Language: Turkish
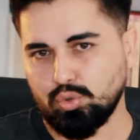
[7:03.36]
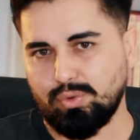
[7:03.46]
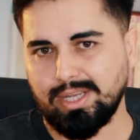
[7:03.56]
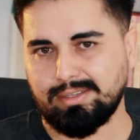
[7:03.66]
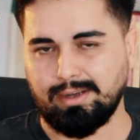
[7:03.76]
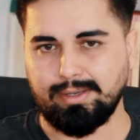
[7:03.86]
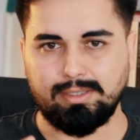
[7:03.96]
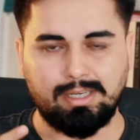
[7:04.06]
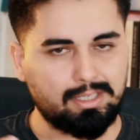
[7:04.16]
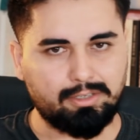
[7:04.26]
Turba'ya
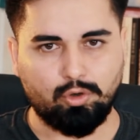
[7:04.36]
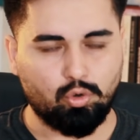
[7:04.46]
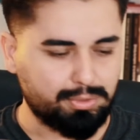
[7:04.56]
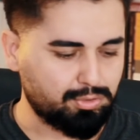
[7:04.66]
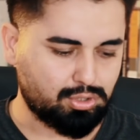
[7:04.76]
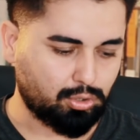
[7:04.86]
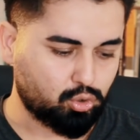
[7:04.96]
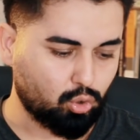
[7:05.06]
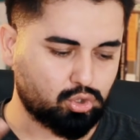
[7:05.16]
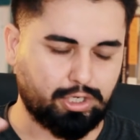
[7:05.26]
dair İlyada ve Homeros'tan
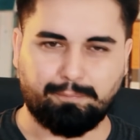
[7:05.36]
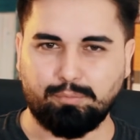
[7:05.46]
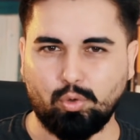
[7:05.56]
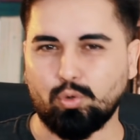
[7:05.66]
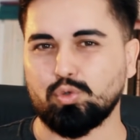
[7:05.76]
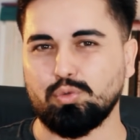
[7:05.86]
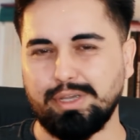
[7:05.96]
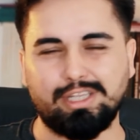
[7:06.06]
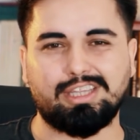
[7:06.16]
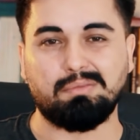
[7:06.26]
çok şey okudum,
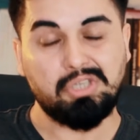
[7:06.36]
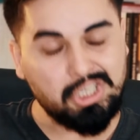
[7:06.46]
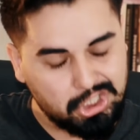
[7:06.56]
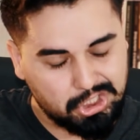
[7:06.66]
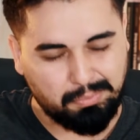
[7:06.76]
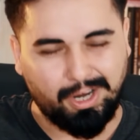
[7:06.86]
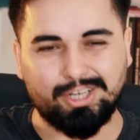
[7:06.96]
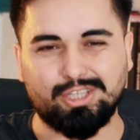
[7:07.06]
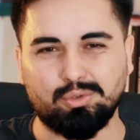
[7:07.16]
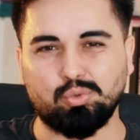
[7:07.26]
ettim, içtim,
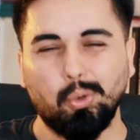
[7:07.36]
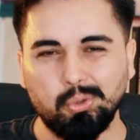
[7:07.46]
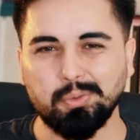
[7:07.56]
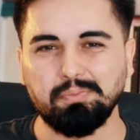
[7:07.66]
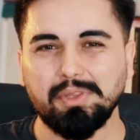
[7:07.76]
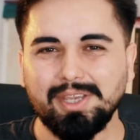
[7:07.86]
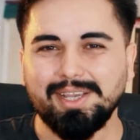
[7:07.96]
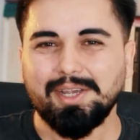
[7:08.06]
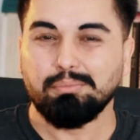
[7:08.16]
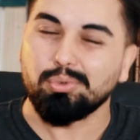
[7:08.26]
artık doydum.
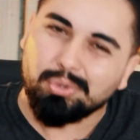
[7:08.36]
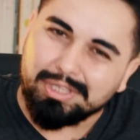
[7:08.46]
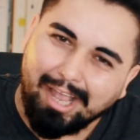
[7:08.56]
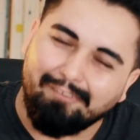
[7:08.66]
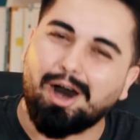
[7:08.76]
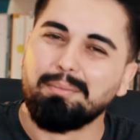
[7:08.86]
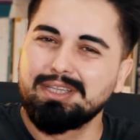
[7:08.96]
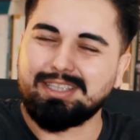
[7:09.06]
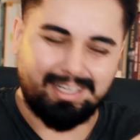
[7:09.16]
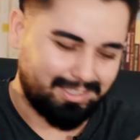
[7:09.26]
Bunun devamı
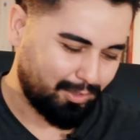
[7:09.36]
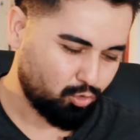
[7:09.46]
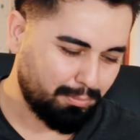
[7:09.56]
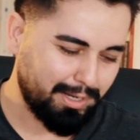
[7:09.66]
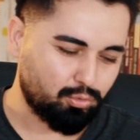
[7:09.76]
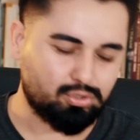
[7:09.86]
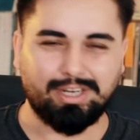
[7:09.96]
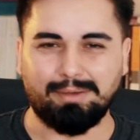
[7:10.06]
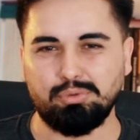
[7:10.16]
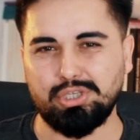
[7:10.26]
niteliğinde Roma'ya
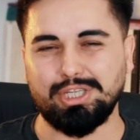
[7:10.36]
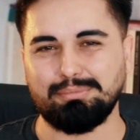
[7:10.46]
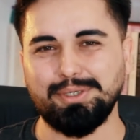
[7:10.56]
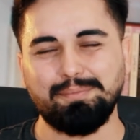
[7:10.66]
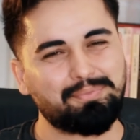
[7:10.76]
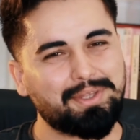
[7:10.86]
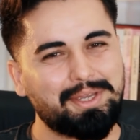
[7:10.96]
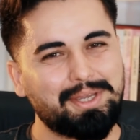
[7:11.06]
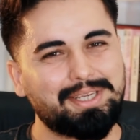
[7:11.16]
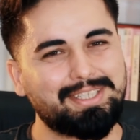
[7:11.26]
uzanan bu kitabı
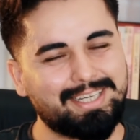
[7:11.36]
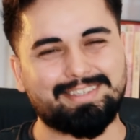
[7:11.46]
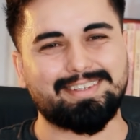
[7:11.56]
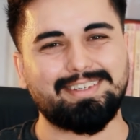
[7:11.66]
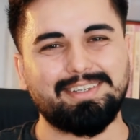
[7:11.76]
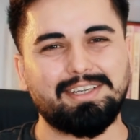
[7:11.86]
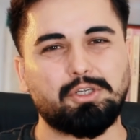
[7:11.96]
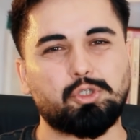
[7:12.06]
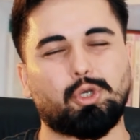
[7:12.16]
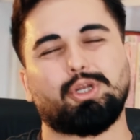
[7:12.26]
yazın.
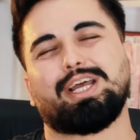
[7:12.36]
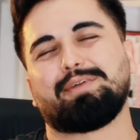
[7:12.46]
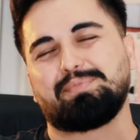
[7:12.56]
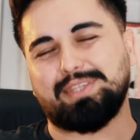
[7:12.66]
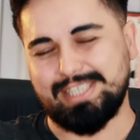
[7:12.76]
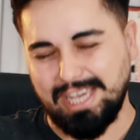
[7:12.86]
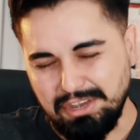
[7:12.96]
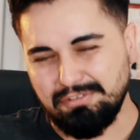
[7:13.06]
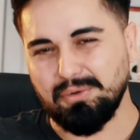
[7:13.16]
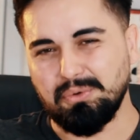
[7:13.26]
Şöyle
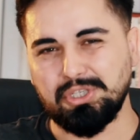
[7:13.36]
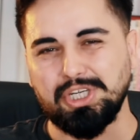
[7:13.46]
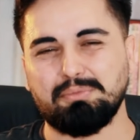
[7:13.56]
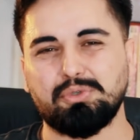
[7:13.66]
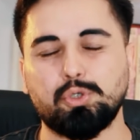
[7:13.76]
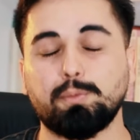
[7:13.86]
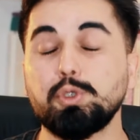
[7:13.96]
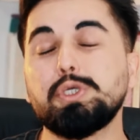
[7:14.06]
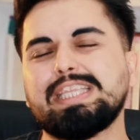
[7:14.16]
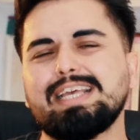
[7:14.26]
keyifle okuyacağımı düşünüyorum.
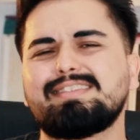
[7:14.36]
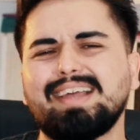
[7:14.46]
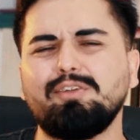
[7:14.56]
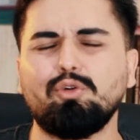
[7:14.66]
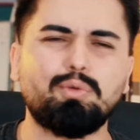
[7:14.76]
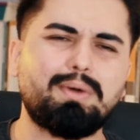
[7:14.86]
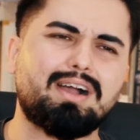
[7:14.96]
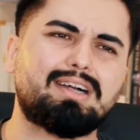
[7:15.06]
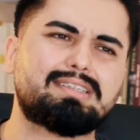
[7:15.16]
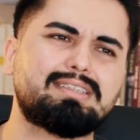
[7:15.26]
Çünkü destan
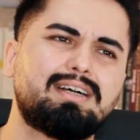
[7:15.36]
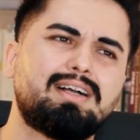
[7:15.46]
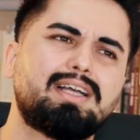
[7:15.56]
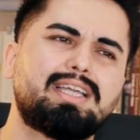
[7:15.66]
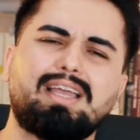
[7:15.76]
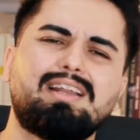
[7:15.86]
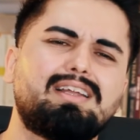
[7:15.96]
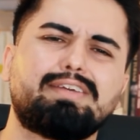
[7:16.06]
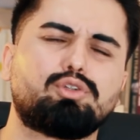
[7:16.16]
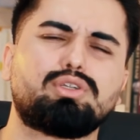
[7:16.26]
okumak artık ya
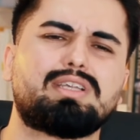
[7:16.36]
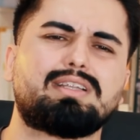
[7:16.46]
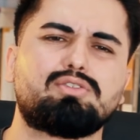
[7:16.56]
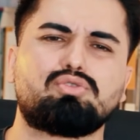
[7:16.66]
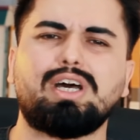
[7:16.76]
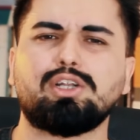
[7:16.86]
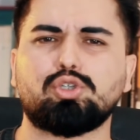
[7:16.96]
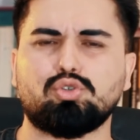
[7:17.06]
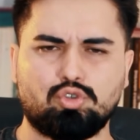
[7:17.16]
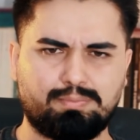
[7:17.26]
Devadosa'dan sonra
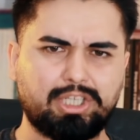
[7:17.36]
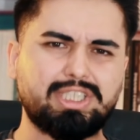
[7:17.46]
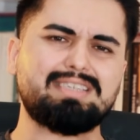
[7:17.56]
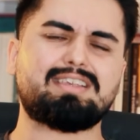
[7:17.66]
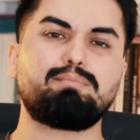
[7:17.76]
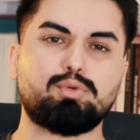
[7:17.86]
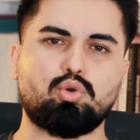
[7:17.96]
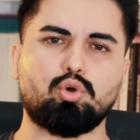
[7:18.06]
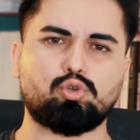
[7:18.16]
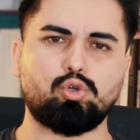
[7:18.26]
alışıyorsunuz. Başta insan bir
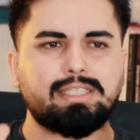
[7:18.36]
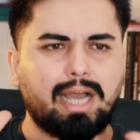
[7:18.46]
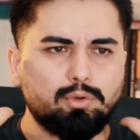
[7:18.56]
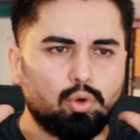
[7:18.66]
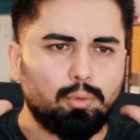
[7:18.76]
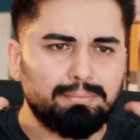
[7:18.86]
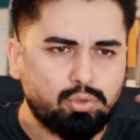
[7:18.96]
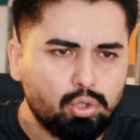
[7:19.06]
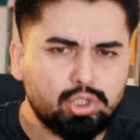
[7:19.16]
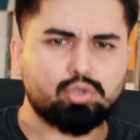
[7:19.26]
korku. Yani o
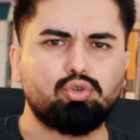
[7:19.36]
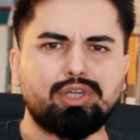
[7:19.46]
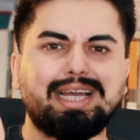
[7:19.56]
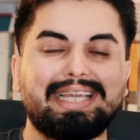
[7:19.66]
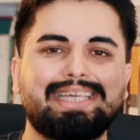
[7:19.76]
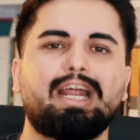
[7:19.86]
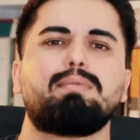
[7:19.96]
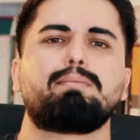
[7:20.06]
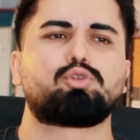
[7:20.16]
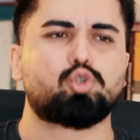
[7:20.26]
mitolojik dünyaya
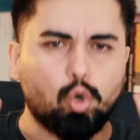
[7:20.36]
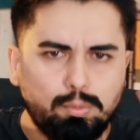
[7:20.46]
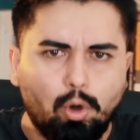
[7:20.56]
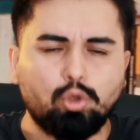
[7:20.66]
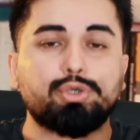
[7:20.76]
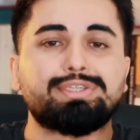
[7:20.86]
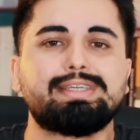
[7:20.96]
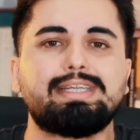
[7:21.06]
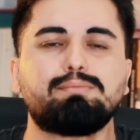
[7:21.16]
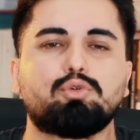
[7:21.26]
giremem. Çorba olur
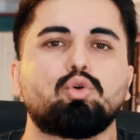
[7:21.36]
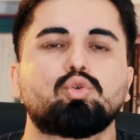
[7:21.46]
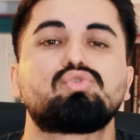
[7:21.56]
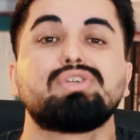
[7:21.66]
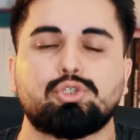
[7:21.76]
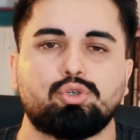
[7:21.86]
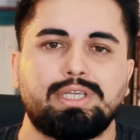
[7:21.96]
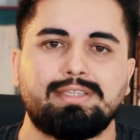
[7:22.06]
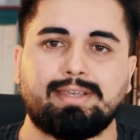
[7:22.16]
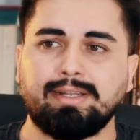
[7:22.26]
zihnim korkusu yaşıyor
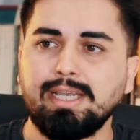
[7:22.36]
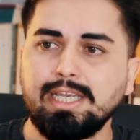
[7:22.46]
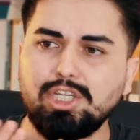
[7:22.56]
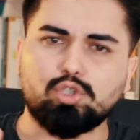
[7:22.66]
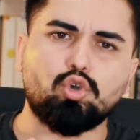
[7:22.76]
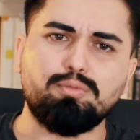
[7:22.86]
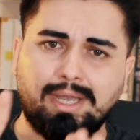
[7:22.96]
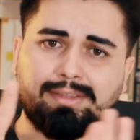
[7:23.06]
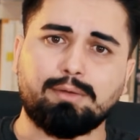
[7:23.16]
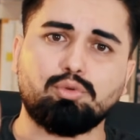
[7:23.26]
insan. Hiç
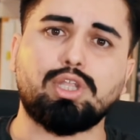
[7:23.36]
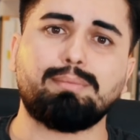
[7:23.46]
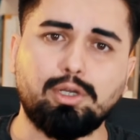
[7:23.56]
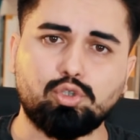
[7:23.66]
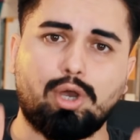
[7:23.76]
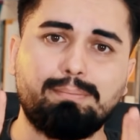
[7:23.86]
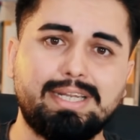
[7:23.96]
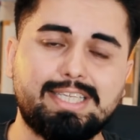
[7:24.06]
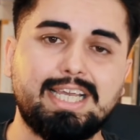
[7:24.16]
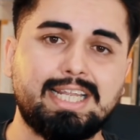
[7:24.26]
okumayanlar muhtemelen şu an
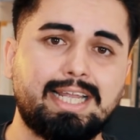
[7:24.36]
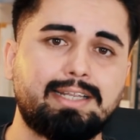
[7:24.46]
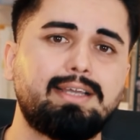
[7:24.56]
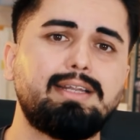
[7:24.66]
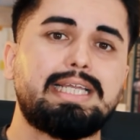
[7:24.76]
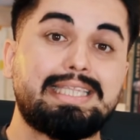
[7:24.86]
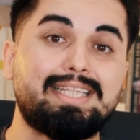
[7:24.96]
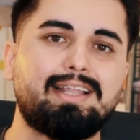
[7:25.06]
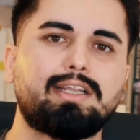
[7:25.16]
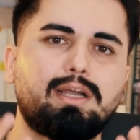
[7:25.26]
beni seyrederken,
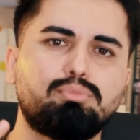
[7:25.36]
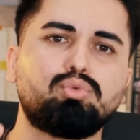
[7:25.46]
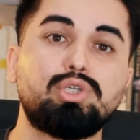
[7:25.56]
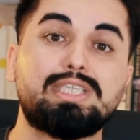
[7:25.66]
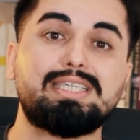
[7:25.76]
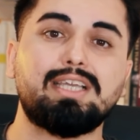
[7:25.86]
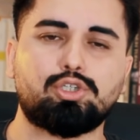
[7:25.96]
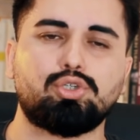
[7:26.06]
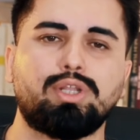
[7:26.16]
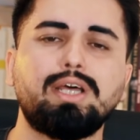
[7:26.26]
dinlerken bu hissi
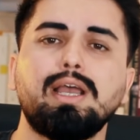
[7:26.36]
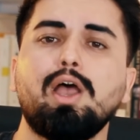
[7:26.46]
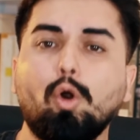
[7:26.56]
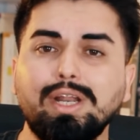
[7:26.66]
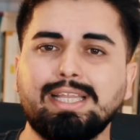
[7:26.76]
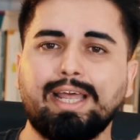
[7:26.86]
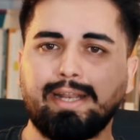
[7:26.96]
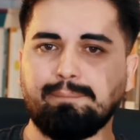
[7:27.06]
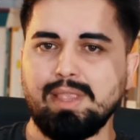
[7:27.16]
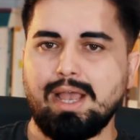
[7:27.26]
yaşıyorlar. O
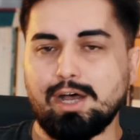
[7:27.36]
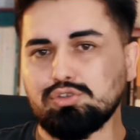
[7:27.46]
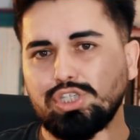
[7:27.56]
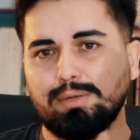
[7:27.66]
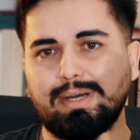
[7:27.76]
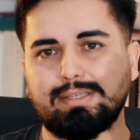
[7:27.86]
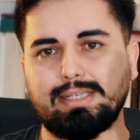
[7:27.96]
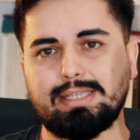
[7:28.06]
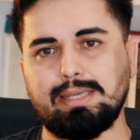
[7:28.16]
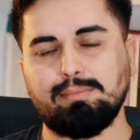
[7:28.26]
nedenle az önce
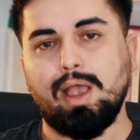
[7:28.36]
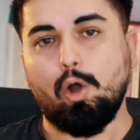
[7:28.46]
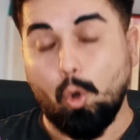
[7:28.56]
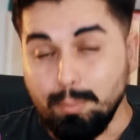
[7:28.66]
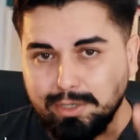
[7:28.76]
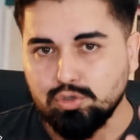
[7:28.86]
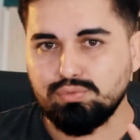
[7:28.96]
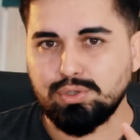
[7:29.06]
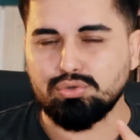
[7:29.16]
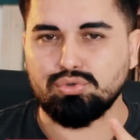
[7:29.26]
bahsettiğim
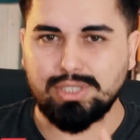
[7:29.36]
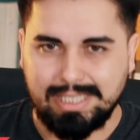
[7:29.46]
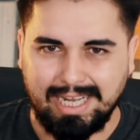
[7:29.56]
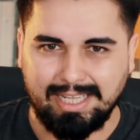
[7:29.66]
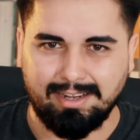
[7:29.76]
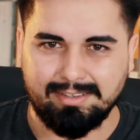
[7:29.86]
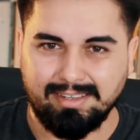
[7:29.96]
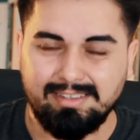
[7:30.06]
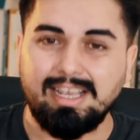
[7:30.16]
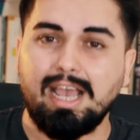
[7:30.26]
Homeros videosunu
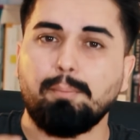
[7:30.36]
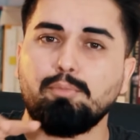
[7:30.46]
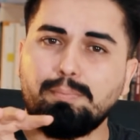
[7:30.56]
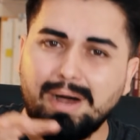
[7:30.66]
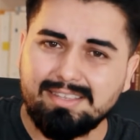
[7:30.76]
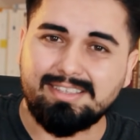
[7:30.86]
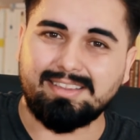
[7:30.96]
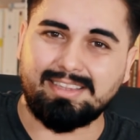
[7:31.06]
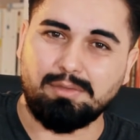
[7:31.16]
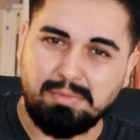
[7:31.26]
seyrederseniz bu
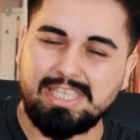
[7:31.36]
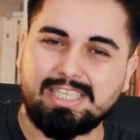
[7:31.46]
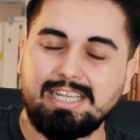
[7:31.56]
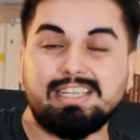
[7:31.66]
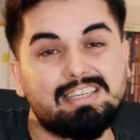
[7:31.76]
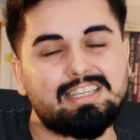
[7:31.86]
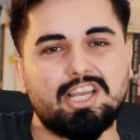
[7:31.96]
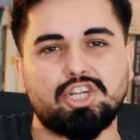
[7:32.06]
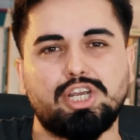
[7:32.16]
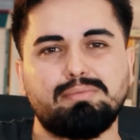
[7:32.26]
bahsettiğim hisleri siz de
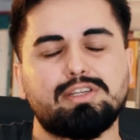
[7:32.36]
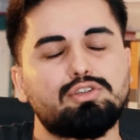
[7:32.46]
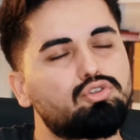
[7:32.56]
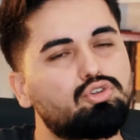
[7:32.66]
yaşayabilirsiniz.